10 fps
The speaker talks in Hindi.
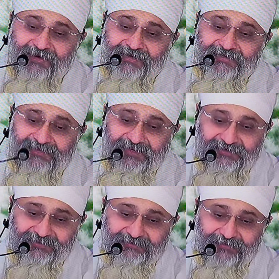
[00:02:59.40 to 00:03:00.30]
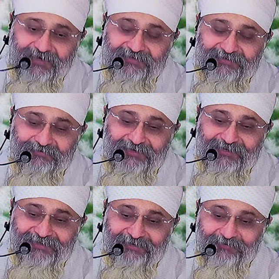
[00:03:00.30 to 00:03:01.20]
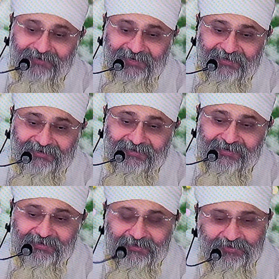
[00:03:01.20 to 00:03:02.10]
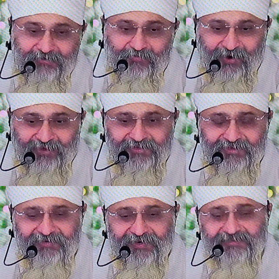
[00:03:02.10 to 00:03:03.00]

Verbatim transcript: का एक सेठ यहाँ से बोलिए धन गुरु नानक जो बहुत धनवान है